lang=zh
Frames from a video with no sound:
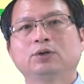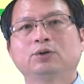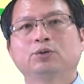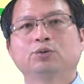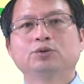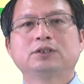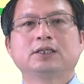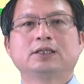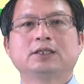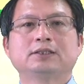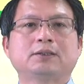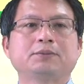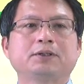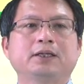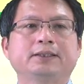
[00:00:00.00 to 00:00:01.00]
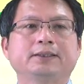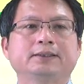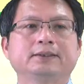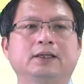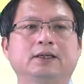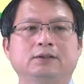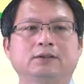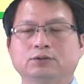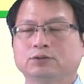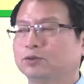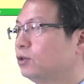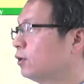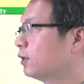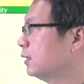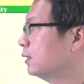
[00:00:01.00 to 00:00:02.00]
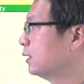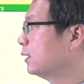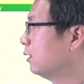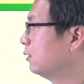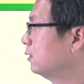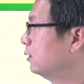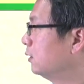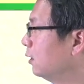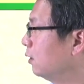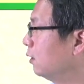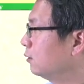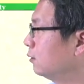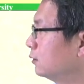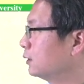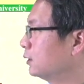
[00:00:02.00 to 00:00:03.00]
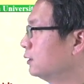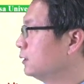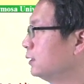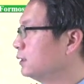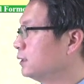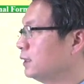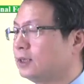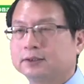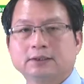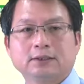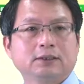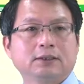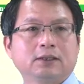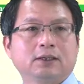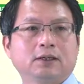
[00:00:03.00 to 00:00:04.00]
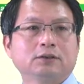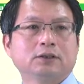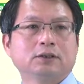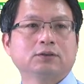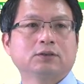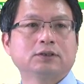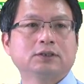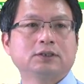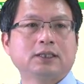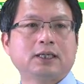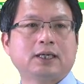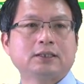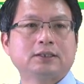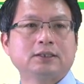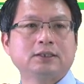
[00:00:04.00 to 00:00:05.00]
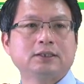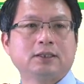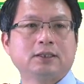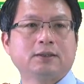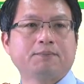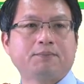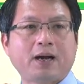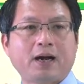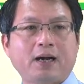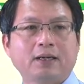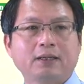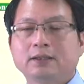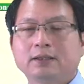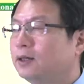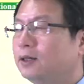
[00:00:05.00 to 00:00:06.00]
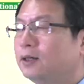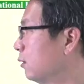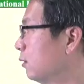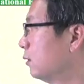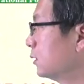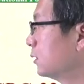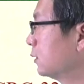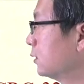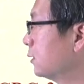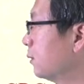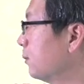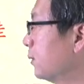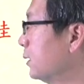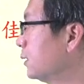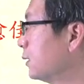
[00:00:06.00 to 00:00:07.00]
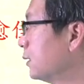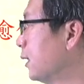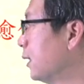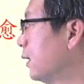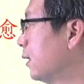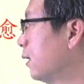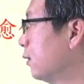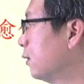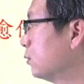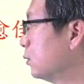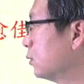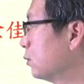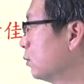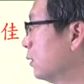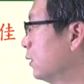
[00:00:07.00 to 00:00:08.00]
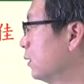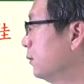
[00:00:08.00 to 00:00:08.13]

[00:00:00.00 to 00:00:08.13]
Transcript: 文件上面啊，如果有看到啊，这个像这样子啊，叫做西 r 西减八啊，这个是什么意思呢？啊，就是说，